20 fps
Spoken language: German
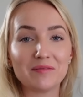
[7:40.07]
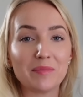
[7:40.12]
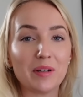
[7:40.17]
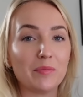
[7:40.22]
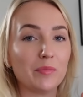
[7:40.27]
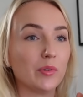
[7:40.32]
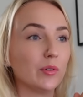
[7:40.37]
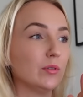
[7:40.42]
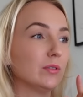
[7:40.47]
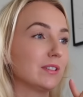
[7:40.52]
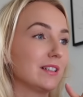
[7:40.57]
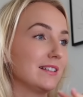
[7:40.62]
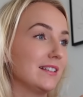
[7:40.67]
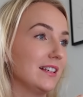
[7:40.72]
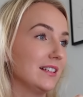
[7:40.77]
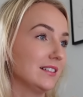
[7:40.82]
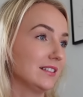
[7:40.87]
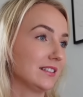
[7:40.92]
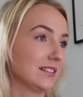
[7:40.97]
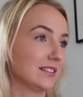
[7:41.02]
in mein Büro
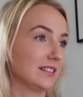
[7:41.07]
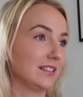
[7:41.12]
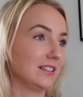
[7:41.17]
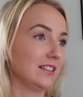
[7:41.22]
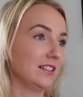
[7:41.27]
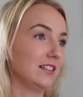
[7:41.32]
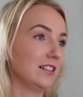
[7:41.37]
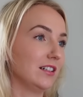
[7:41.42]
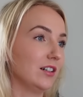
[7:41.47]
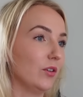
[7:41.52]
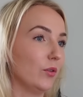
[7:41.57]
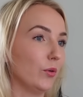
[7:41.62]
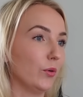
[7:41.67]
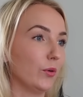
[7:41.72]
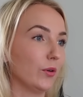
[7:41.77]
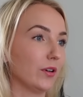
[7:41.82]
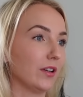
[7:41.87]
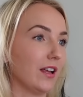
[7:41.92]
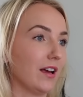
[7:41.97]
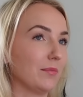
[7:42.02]
gesetzt äh,
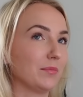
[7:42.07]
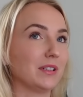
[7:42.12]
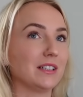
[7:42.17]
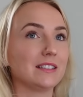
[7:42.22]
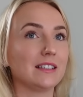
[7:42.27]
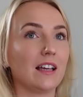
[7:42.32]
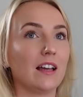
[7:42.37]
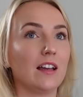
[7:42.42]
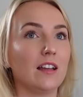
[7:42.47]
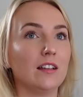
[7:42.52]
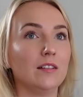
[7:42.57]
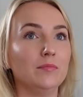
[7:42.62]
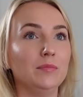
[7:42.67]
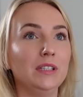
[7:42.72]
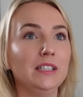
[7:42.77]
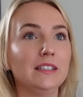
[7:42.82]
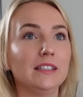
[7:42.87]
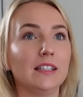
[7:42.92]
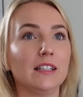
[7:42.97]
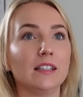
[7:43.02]
und habe jetzt ein
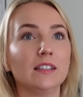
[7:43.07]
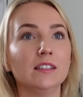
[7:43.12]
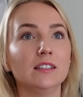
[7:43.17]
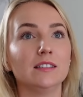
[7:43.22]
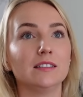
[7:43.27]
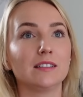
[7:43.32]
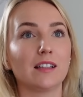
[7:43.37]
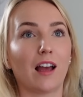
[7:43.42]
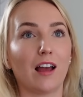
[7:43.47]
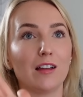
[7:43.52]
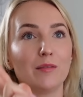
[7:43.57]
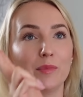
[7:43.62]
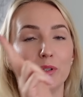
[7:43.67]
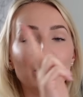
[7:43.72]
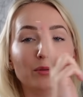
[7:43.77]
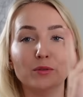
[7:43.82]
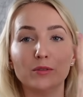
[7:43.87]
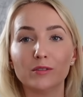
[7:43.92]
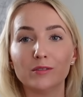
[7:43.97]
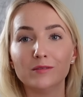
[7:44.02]
Meeting in drei
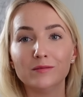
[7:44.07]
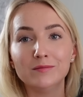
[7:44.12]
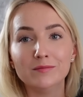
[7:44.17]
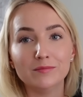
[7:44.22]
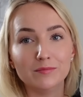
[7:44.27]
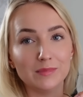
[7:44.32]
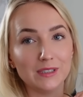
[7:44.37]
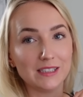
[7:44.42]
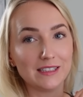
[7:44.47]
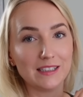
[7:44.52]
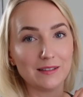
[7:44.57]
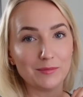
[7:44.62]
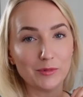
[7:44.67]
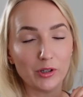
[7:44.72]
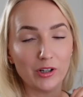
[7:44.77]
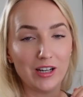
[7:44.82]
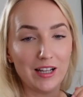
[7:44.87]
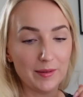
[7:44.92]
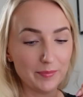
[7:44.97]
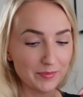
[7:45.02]
Minuten mit dem
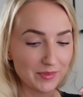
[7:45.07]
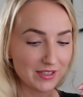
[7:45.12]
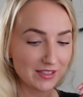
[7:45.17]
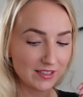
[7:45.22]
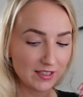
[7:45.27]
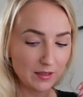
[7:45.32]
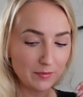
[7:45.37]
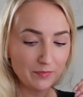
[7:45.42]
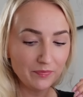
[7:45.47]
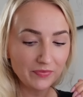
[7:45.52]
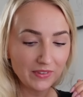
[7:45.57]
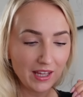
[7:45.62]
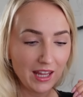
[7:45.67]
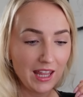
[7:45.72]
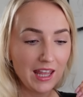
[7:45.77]
Girl Happens Team.